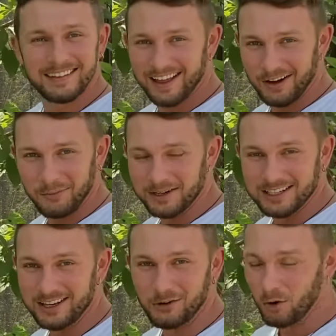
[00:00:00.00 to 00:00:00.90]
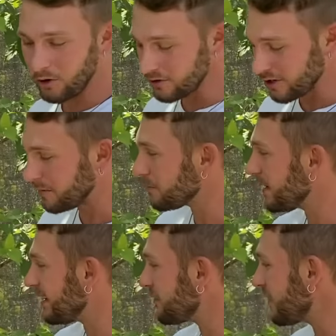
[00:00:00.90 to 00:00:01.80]
Não, mas aí eu colho só pra não
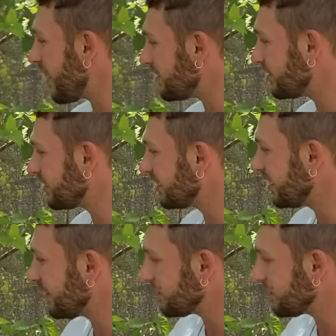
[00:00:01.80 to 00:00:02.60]
perder a viagem. Ah, tá, entendeu? tá,